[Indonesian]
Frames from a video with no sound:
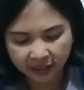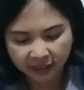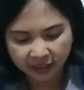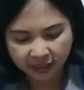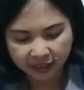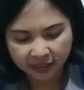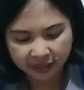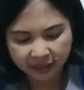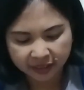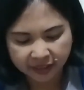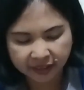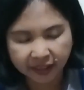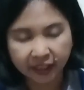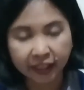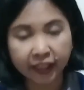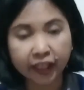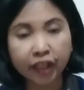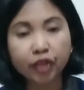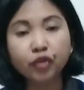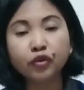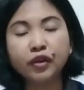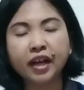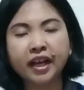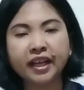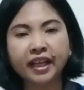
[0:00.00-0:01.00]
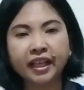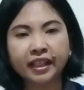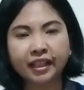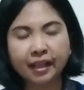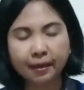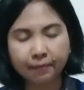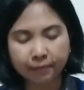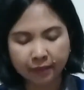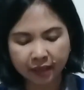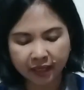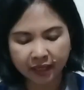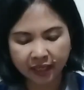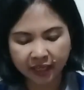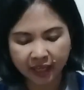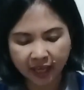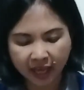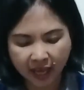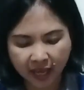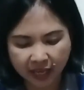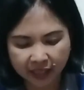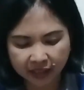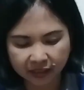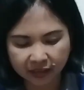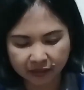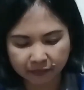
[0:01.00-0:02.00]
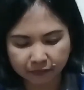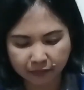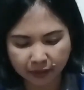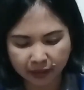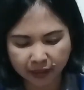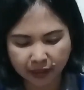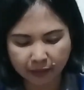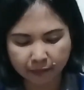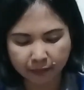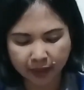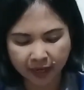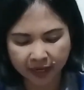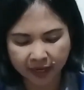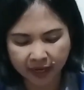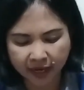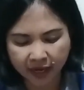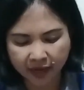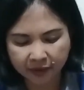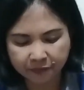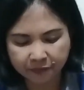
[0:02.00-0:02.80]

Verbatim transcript: Di sini juga kita melihat bagaimana